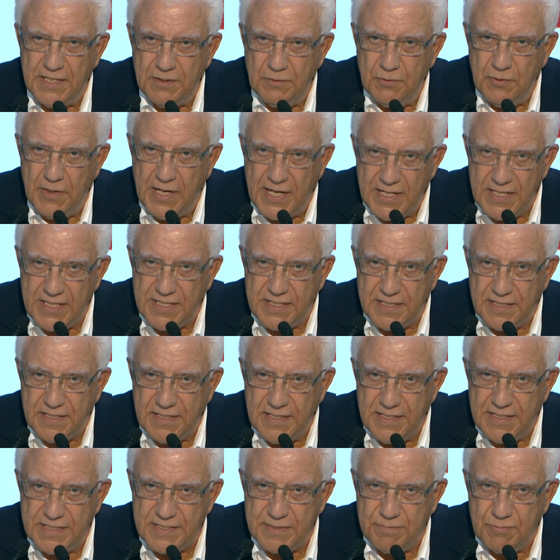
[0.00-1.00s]
وحذر
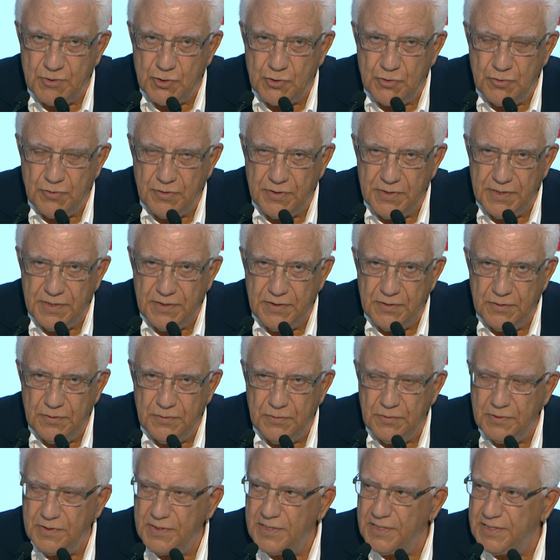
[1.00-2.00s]
الحزب الشيوعي
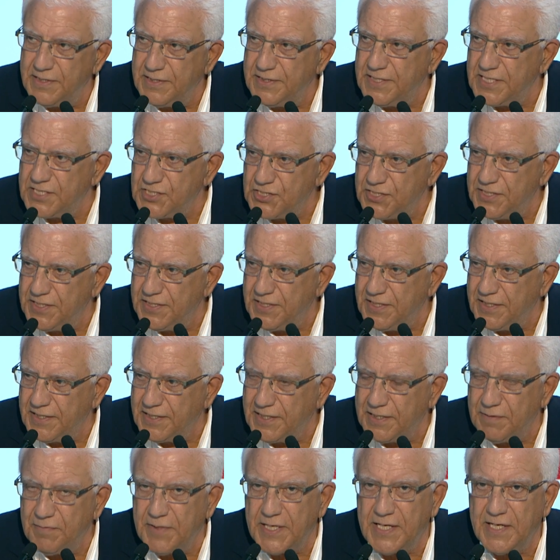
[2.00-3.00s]
هو اللي دشن
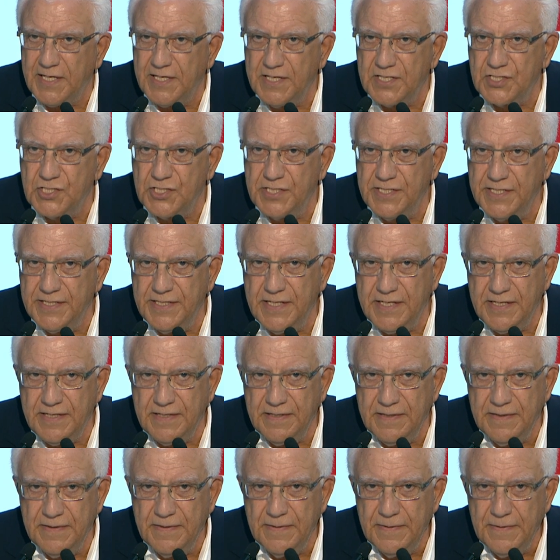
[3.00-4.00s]
المرحله الجديده
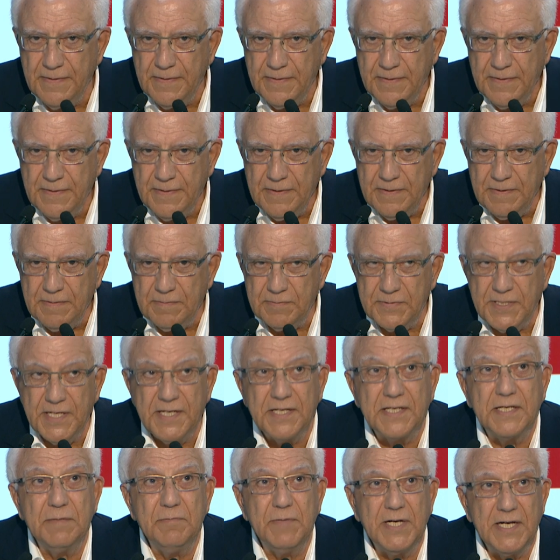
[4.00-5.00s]
نتاع
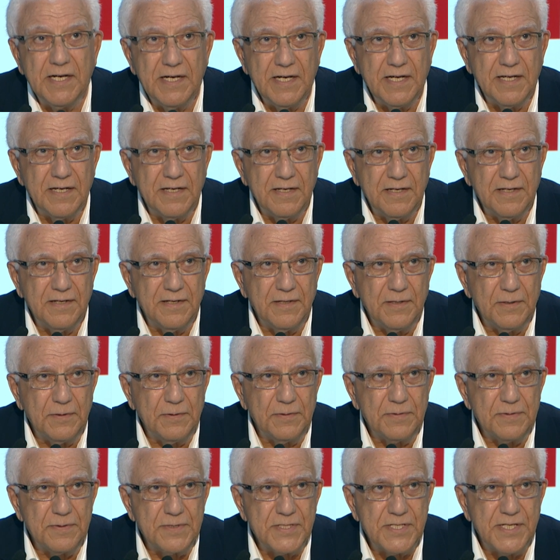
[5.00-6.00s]
كما قال
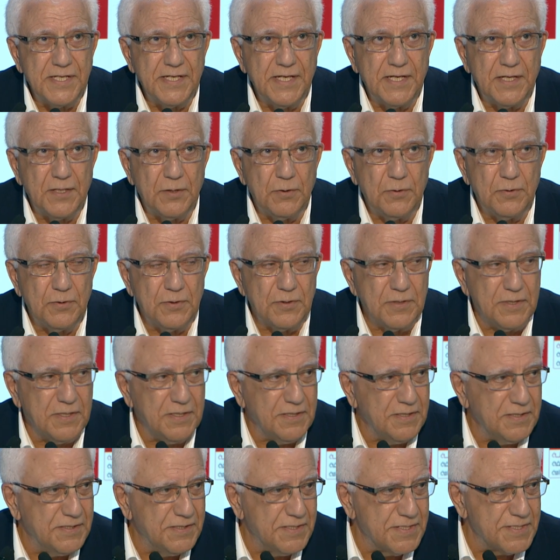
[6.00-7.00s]
صحيح هو
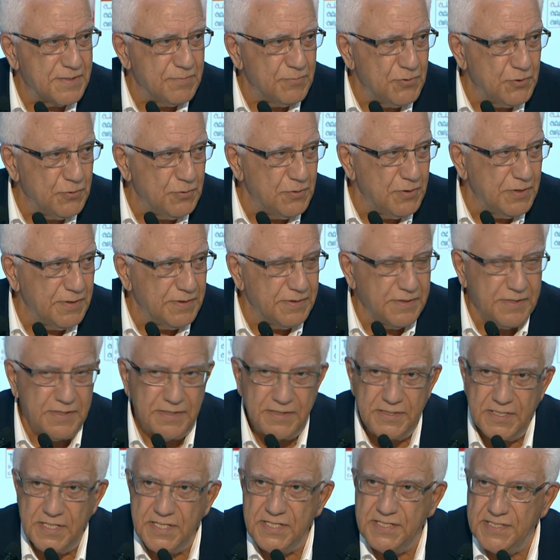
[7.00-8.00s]
شو اسمه هو
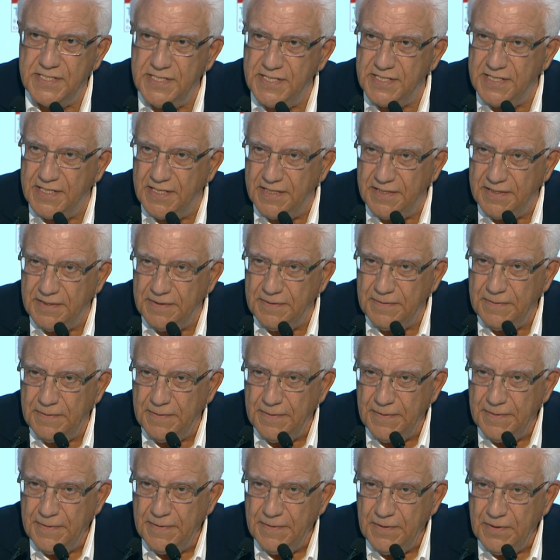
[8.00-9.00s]
ادريس جيجا
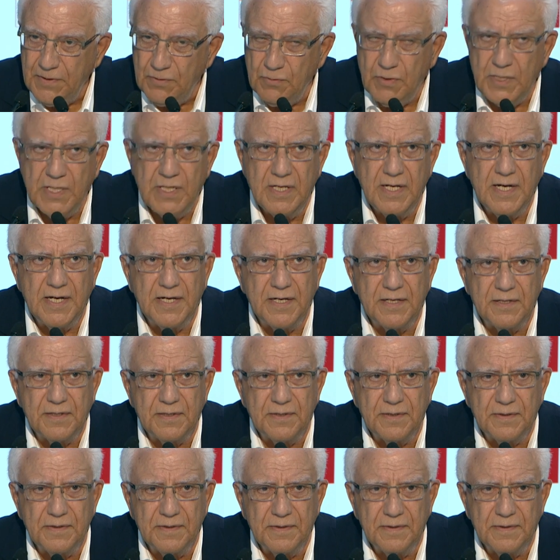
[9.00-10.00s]
ولا الاخر
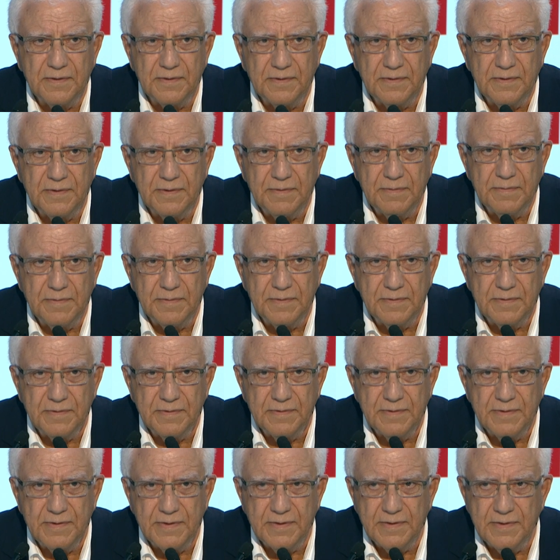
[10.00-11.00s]
آه،
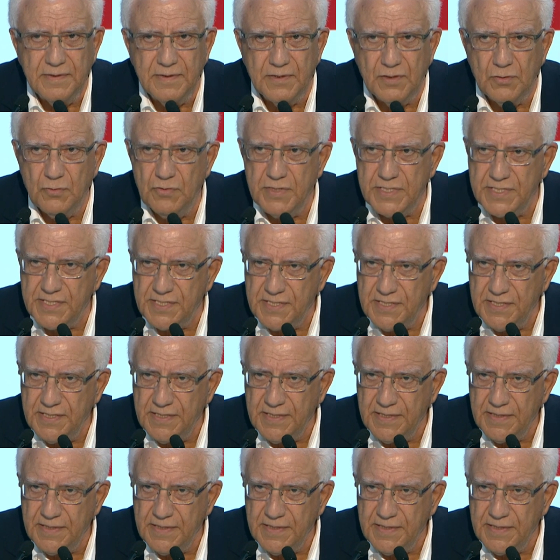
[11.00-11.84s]
الرويسي